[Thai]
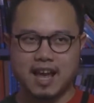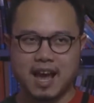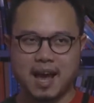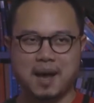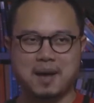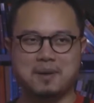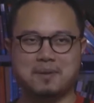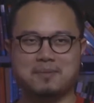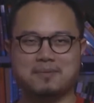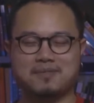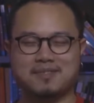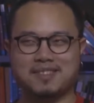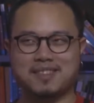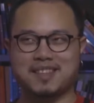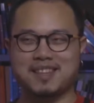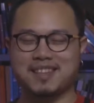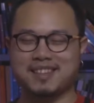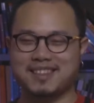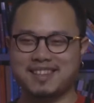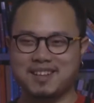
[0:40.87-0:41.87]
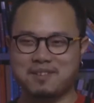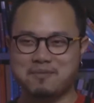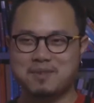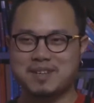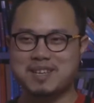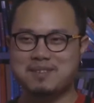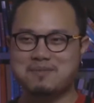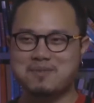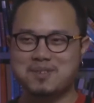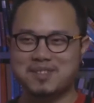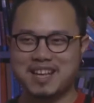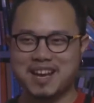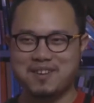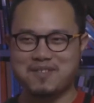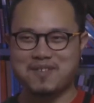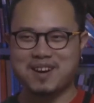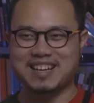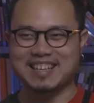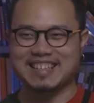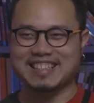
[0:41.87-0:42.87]
ไทเมื่อกี้พูดไต้
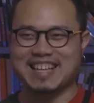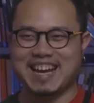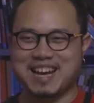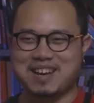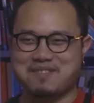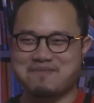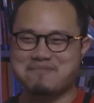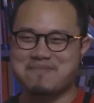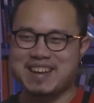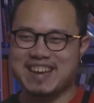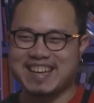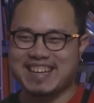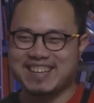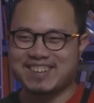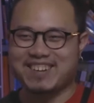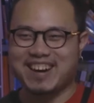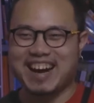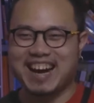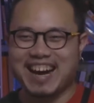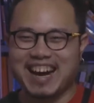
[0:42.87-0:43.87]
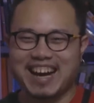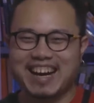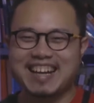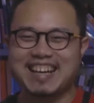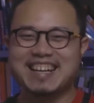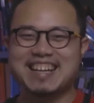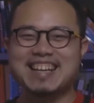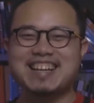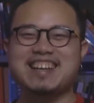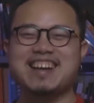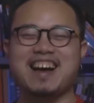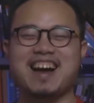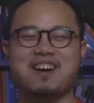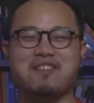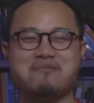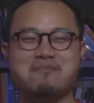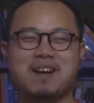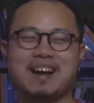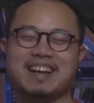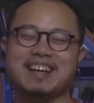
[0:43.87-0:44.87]
หวันหรือไทเปวะ
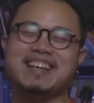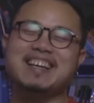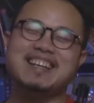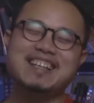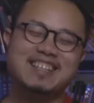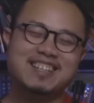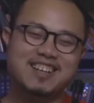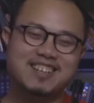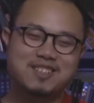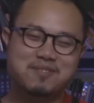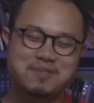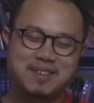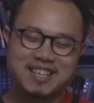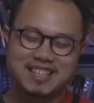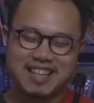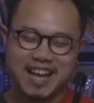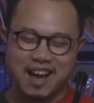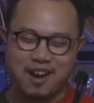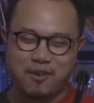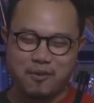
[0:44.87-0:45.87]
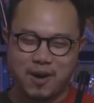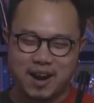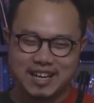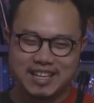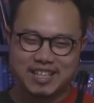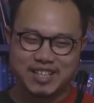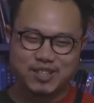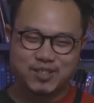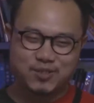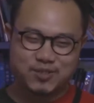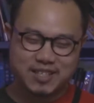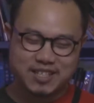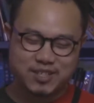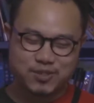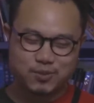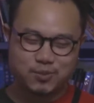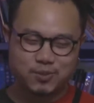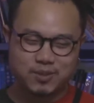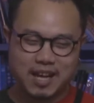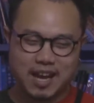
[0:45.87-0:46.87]
เอาใหม่ก็จะมีไต้หวันอิ
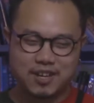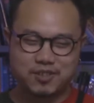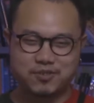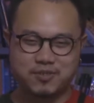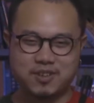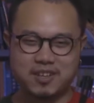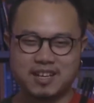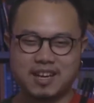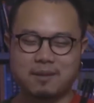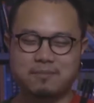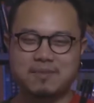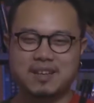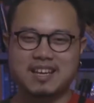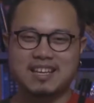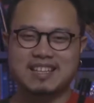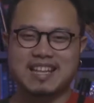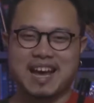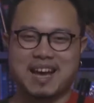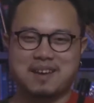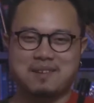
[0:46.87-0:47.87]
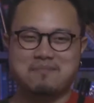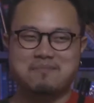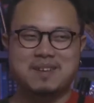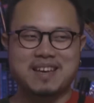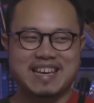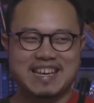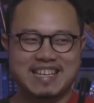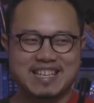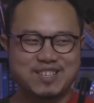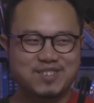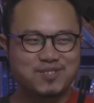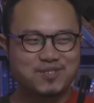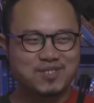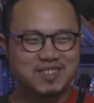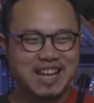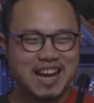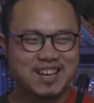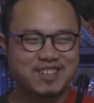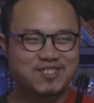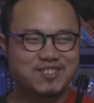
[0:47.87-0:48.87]
ชูต้าเฉวยกับไทเปอิชู
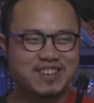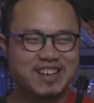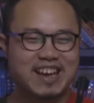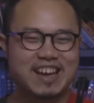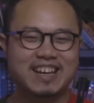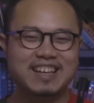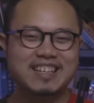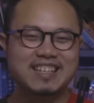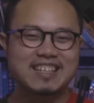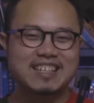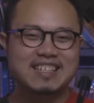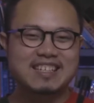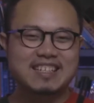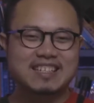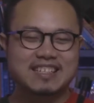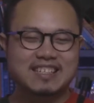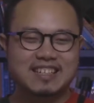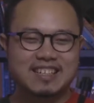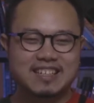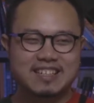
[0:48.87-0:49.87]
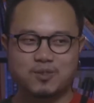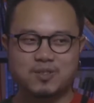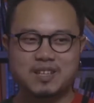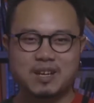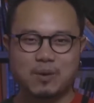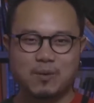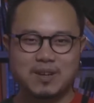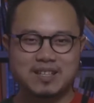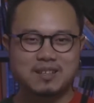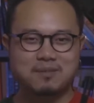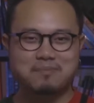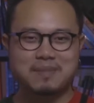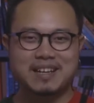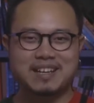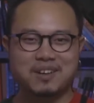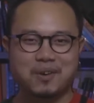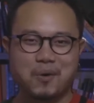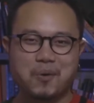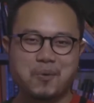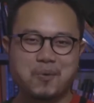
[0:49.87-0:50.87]
ต้าเฉวยรู้สึกว่าจะเป็
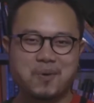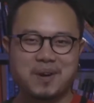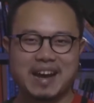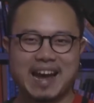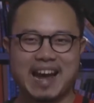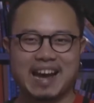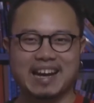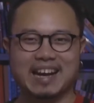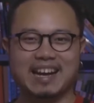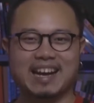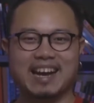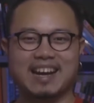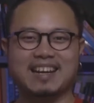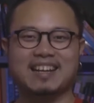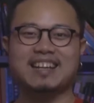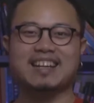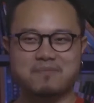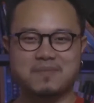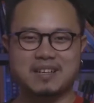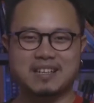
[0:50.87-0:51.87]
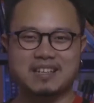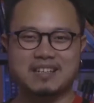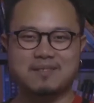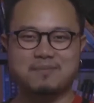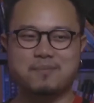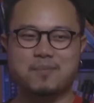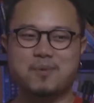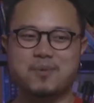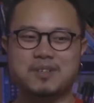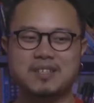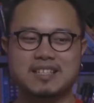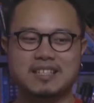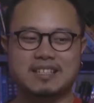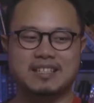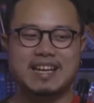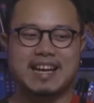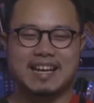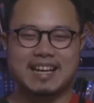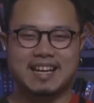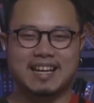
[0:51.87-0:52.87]
นคู่แข่งกันเหมือนพูดถึง
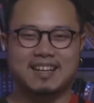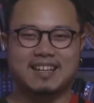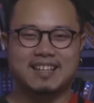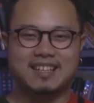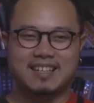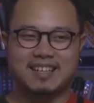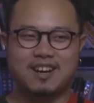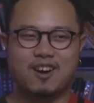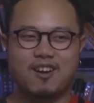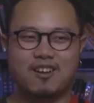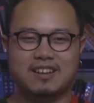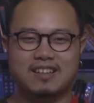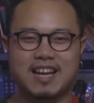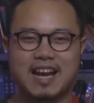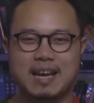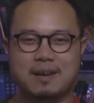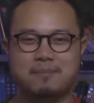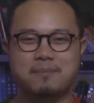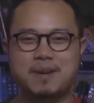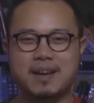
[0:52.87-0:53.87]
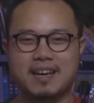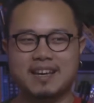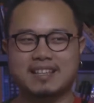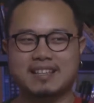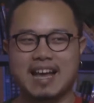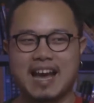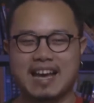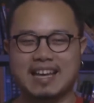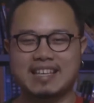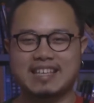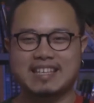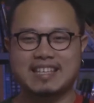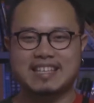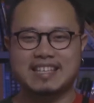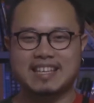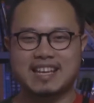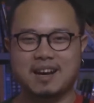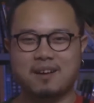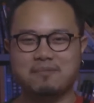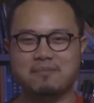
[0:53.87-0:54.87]
เด็กของไทเปไทอี
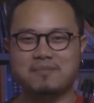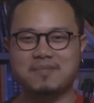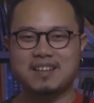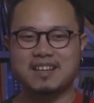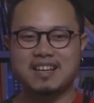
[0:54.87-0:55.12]
กับ